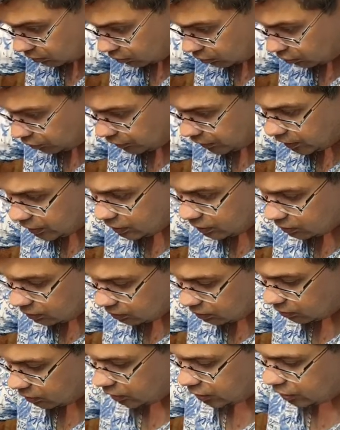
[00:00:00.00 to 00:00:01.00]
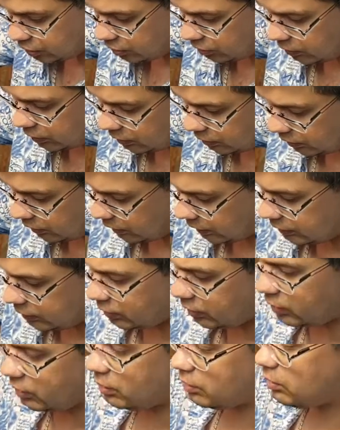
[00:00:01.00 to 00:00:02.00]
Увидел еще
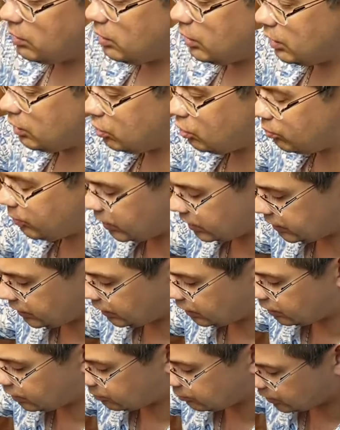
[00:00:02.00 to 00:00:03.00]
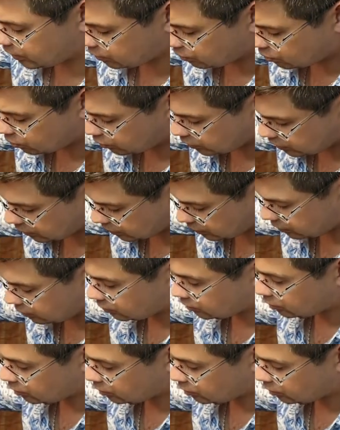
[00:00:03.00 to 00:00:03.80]
одни, одну модель на Бенгуде.